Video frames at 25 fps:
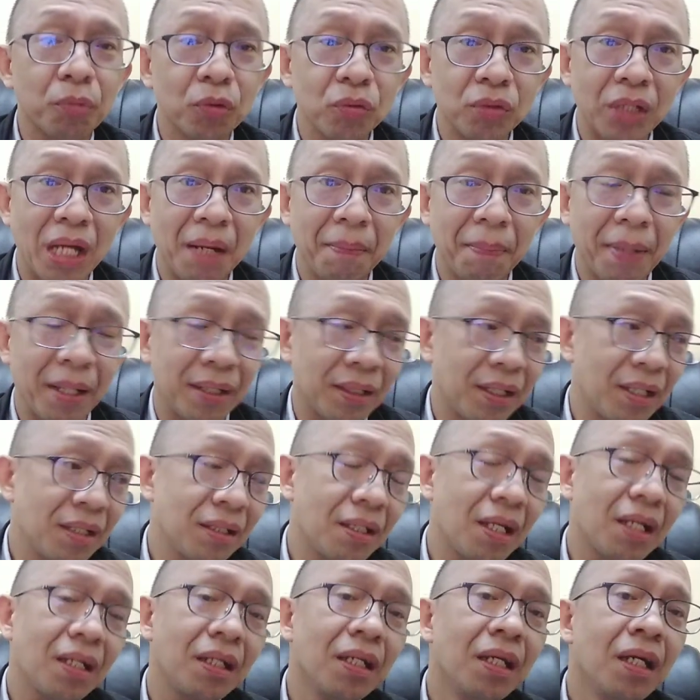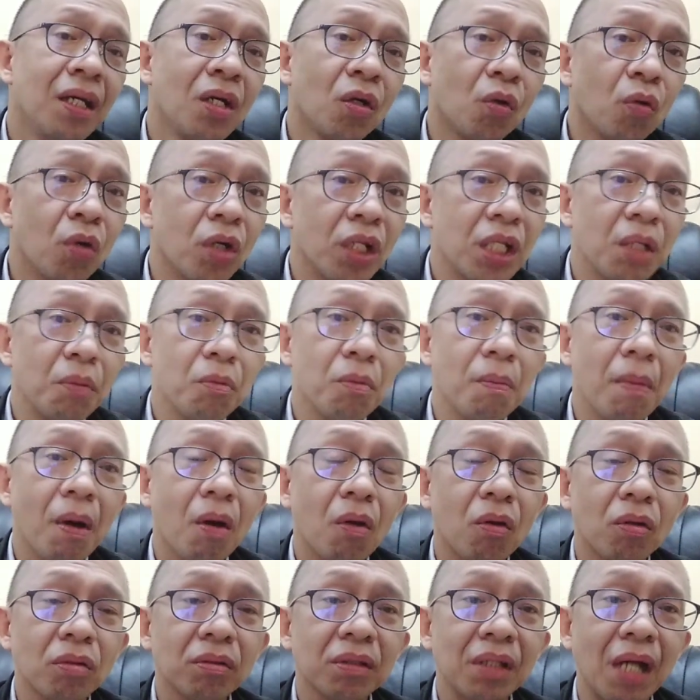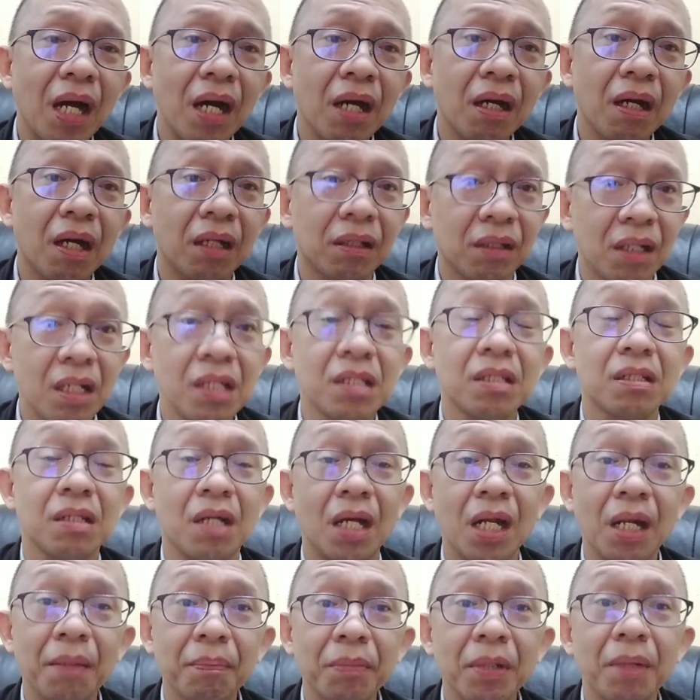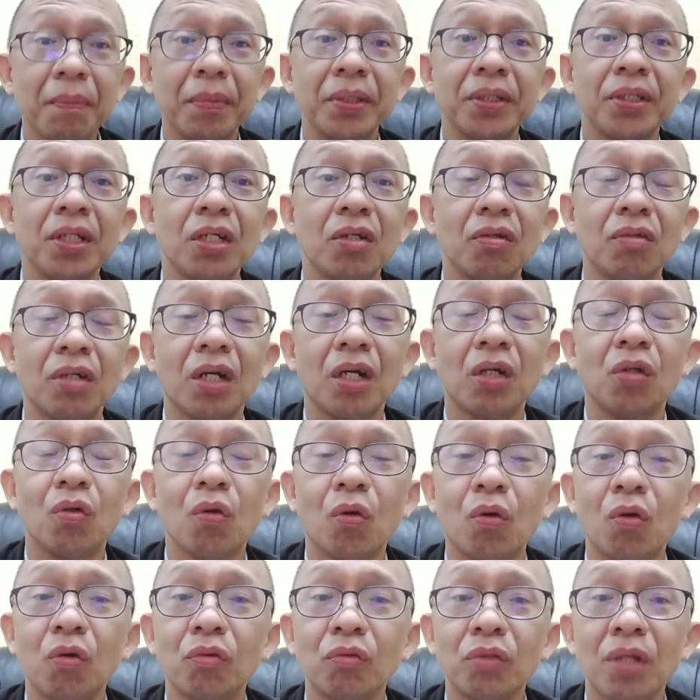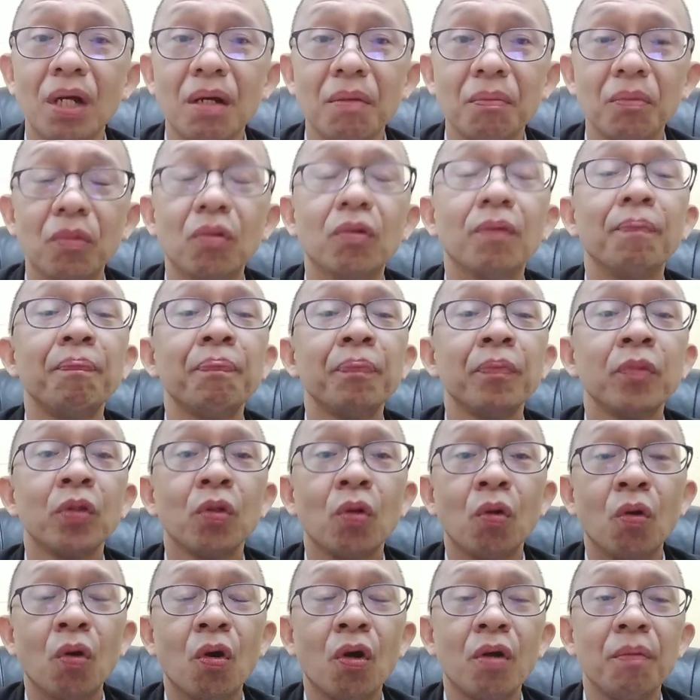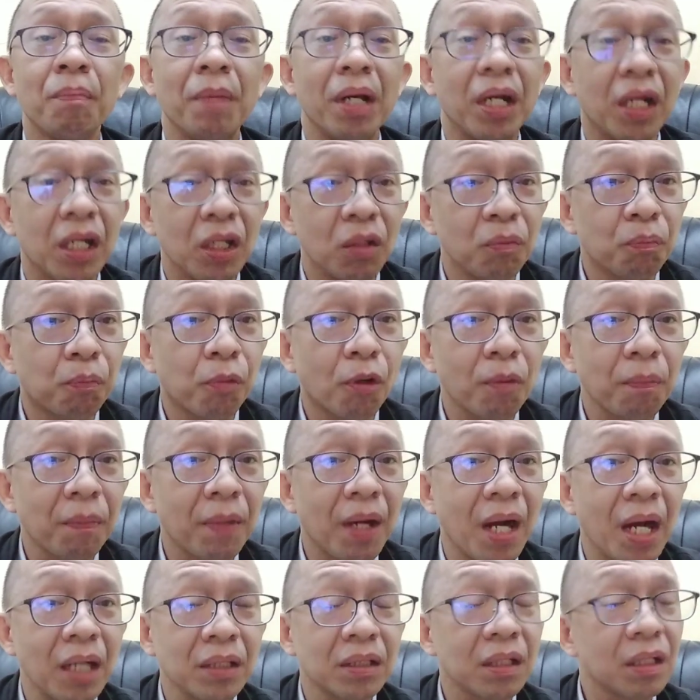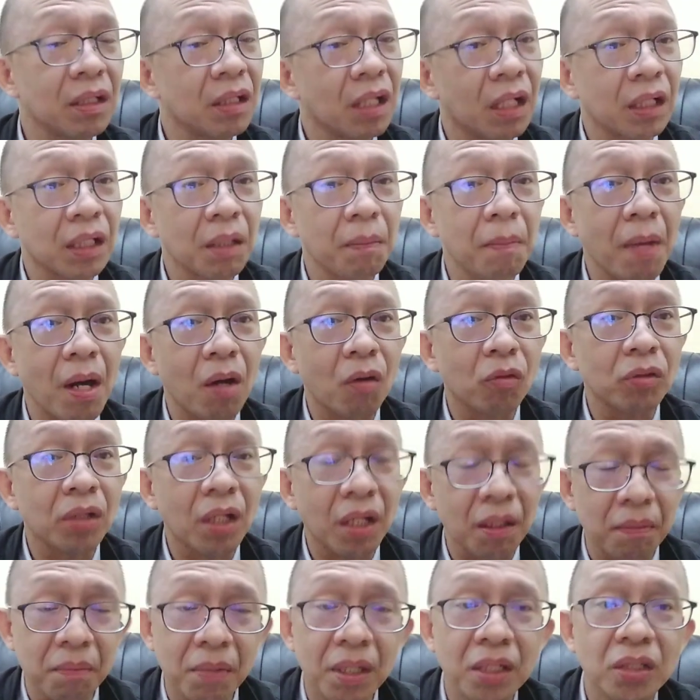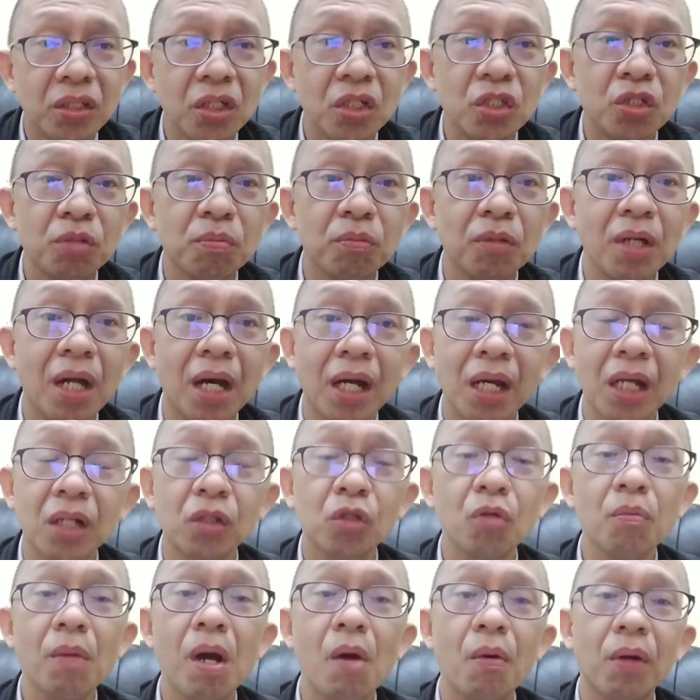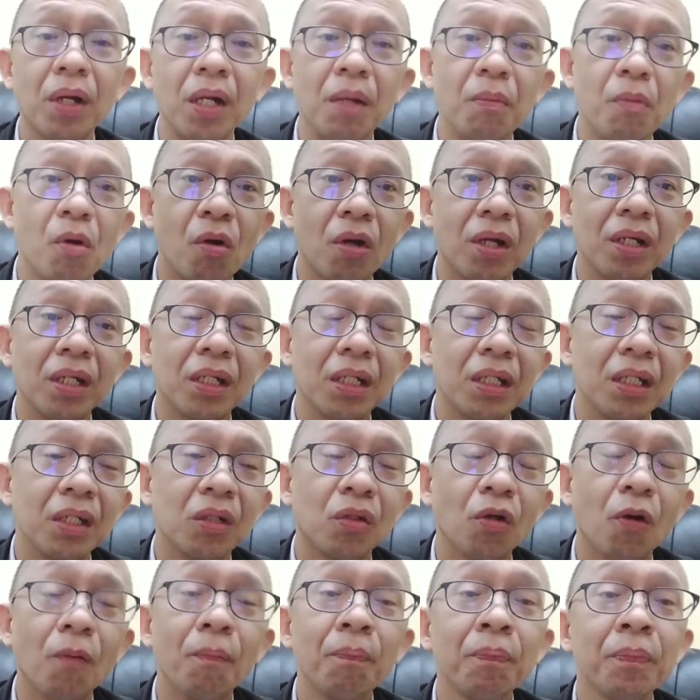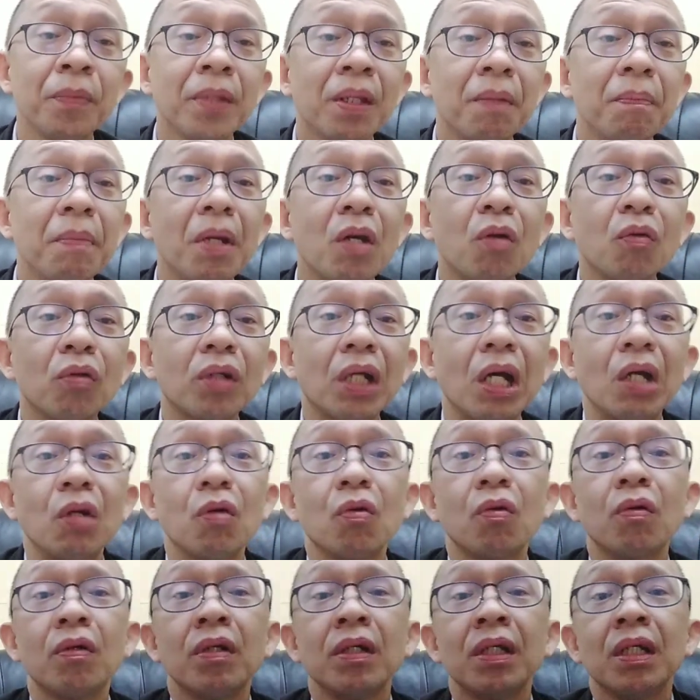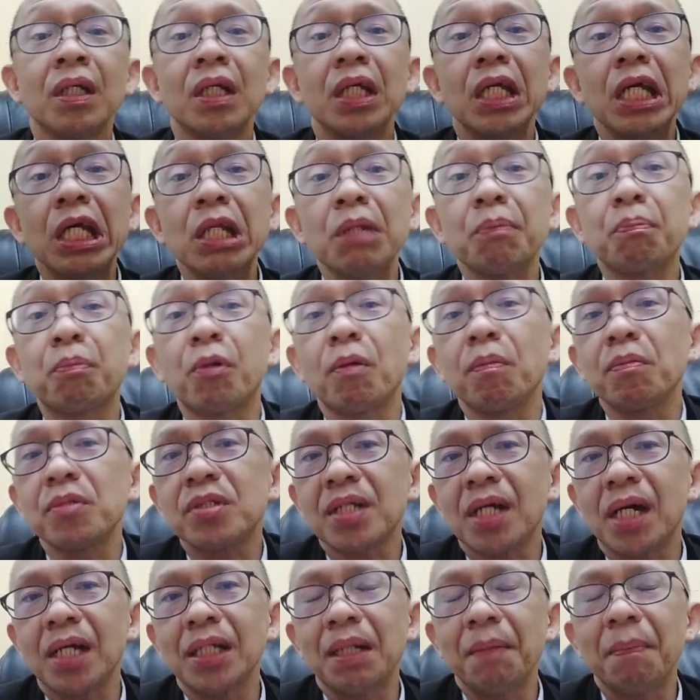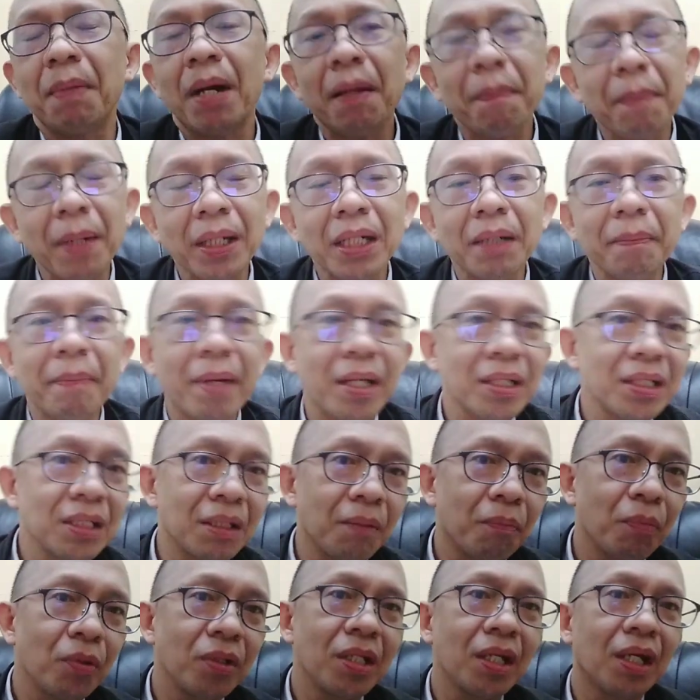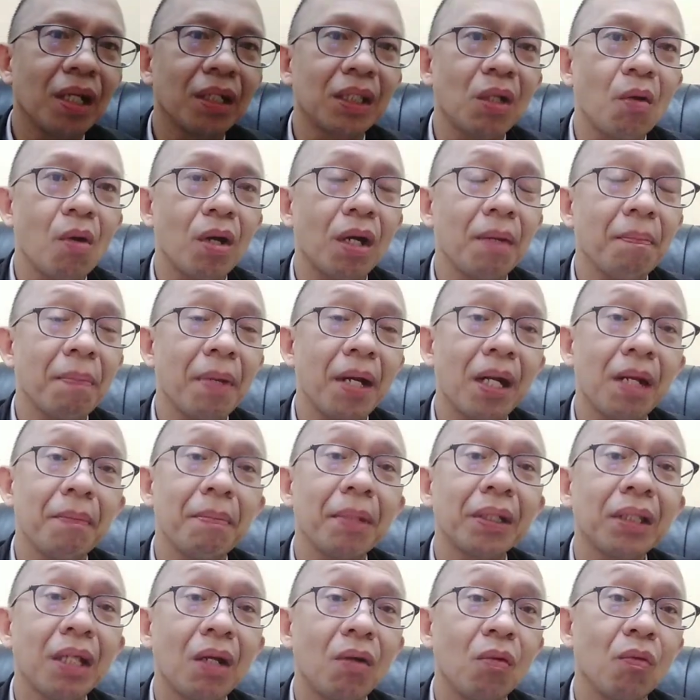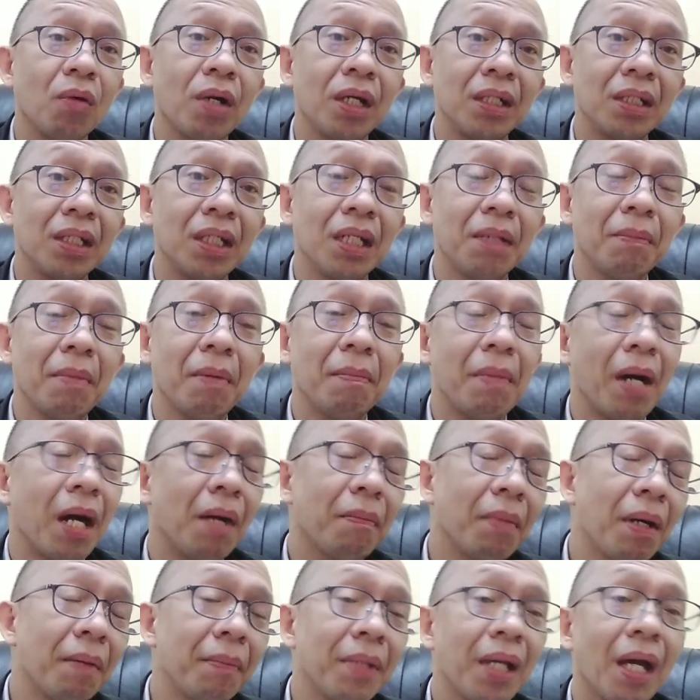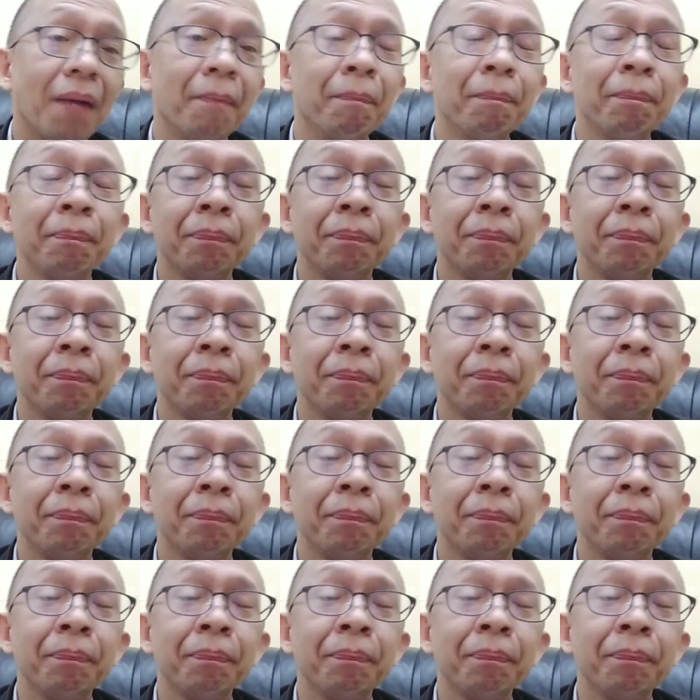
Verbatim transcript: po dapat. And then, kung di mo makontakt, at least alam naman niya yun na kinokontakt mo or may inform ka, at hindi kita makontakt, i-message mo lang, kaya tumawag na ba kayo ganito. Meron kayong inform sa kanya. Para pag nabasa niya, pwede kang tawagan para matanong ka din naman. Baka mamaya,